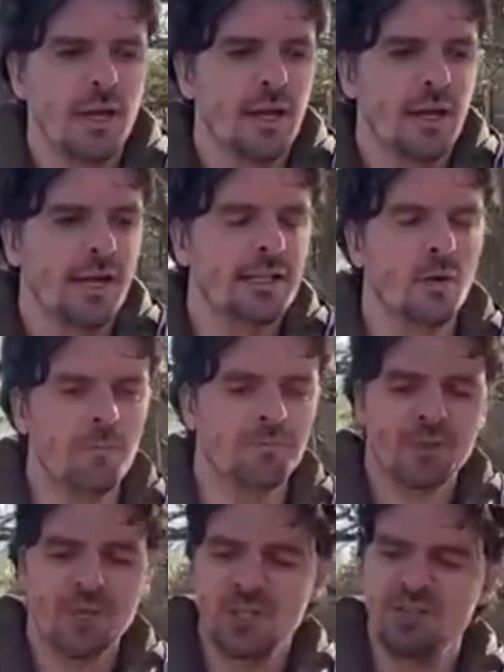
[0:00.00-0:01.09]
Então,
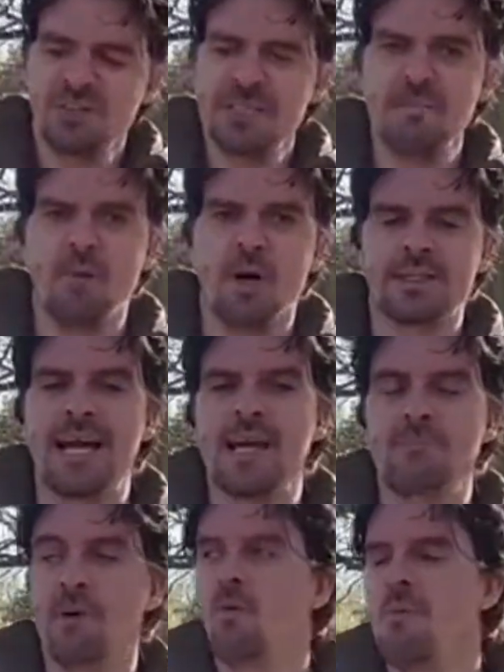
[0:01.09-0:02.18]
se você botar, ah, é
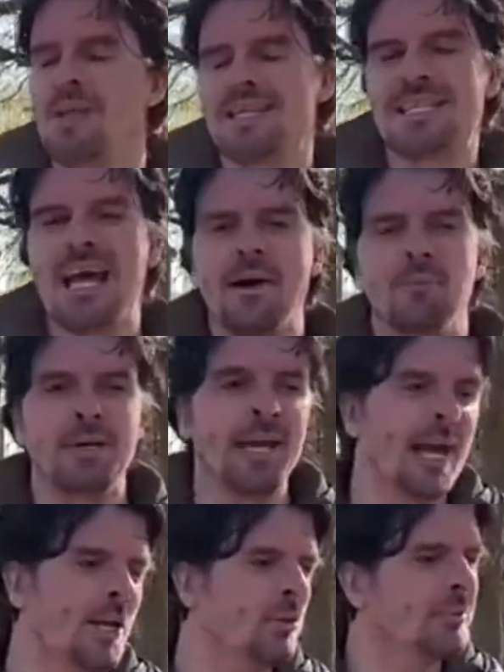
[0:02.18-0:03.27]
bom começar, porque
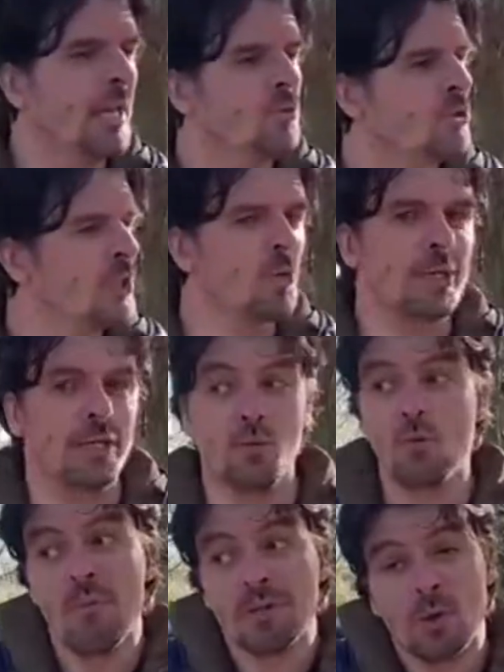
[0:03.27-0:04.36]
aí eu tenho não sei o que, que com
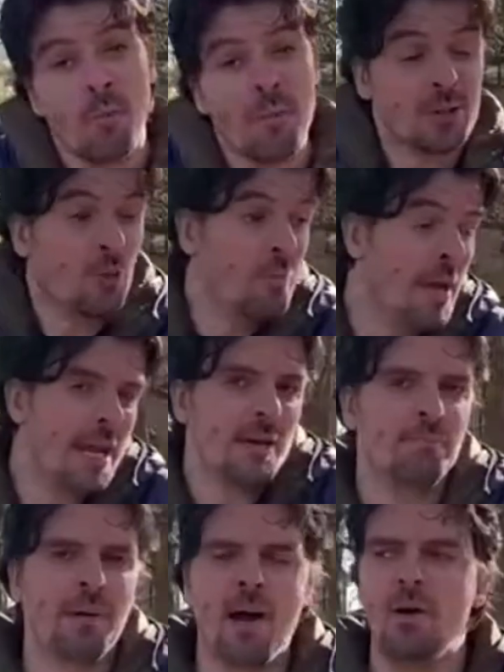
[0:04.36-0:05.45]
o mês eu começo bem e
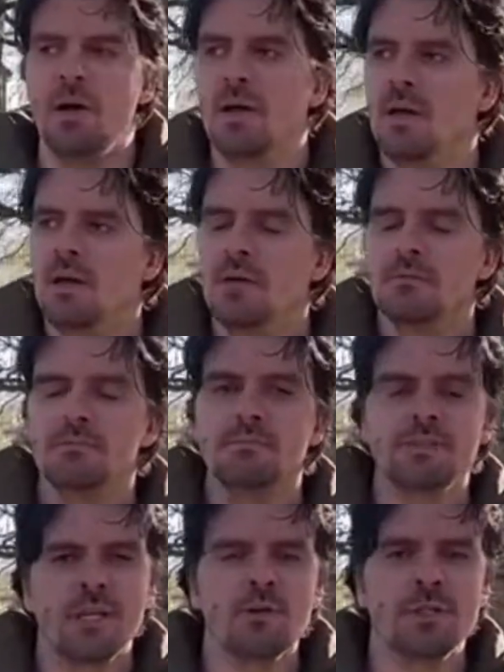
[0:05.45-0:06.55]
pau,
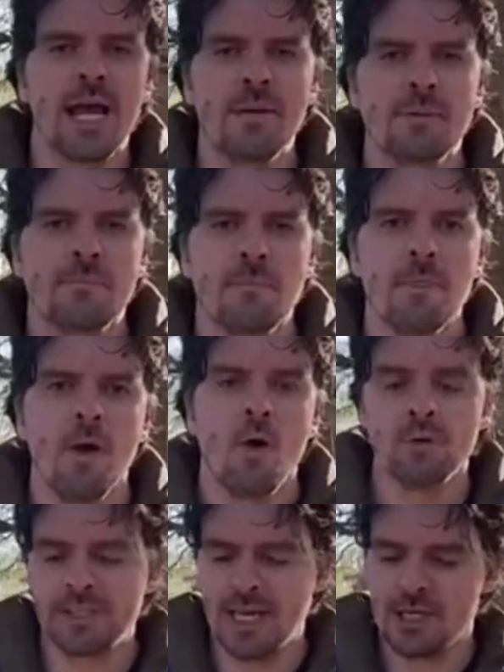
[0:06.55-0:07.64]
você não sabe. Ou
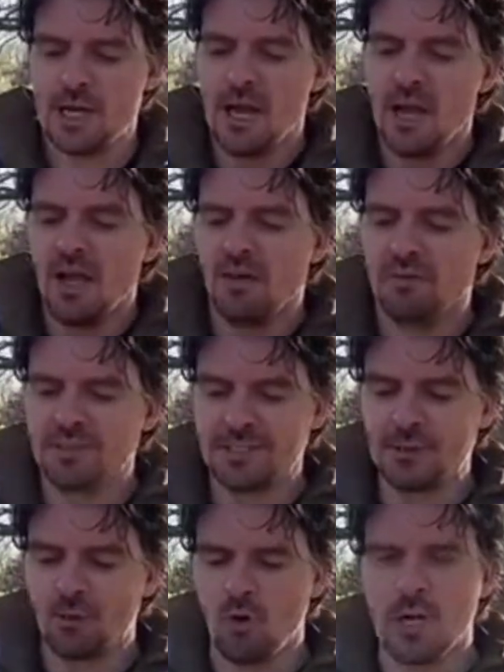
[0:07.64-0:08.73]
seja, você está
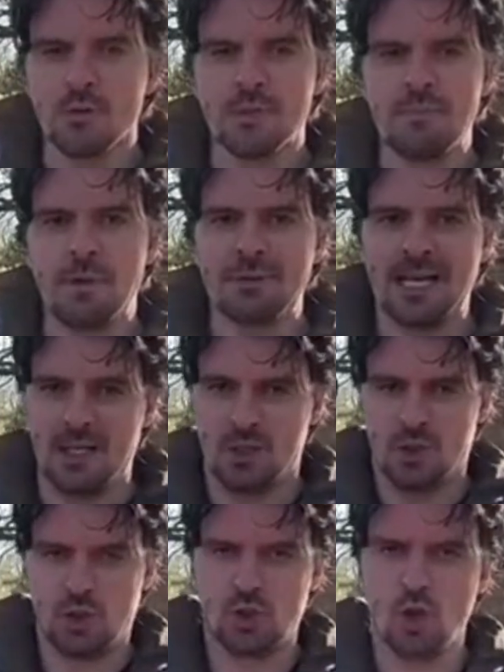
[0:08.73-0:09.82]
colocando na mão da
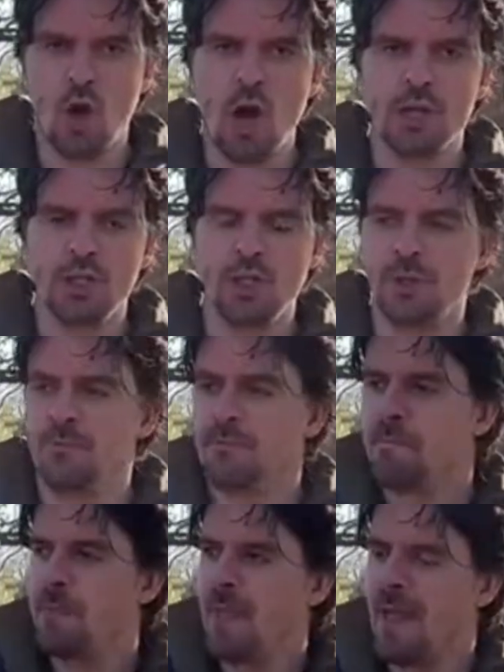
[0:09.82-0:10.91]
sorte
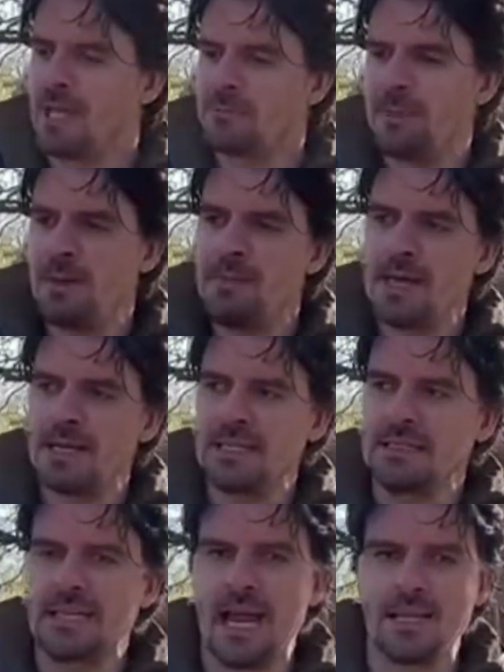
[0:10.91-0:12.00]
as primeiras
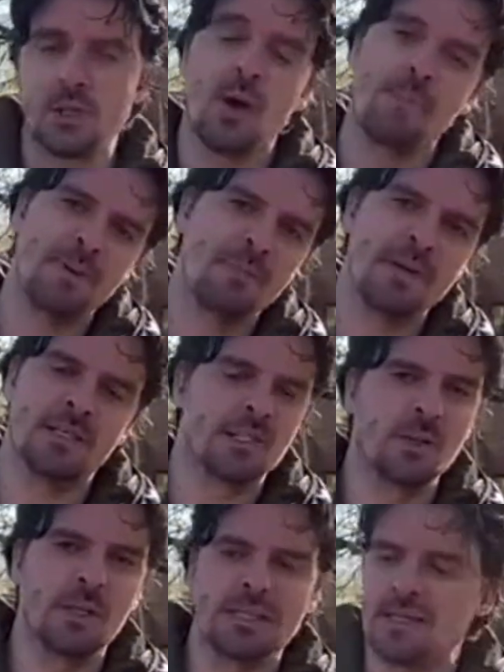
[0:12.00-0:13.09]
entradas ou a primeira, a
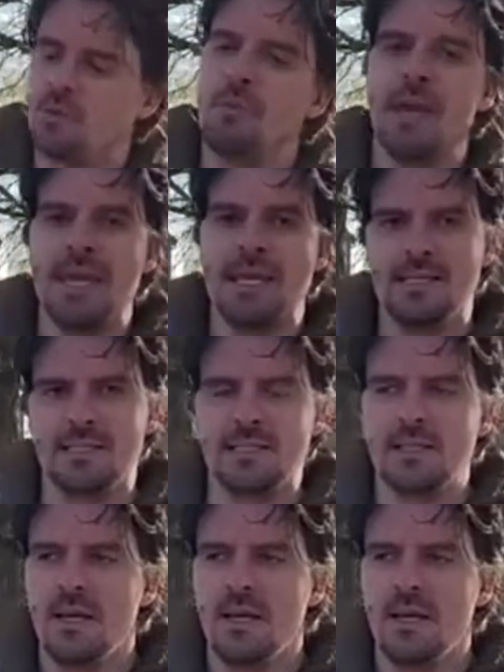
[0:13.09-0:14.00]
segunda entrada do mês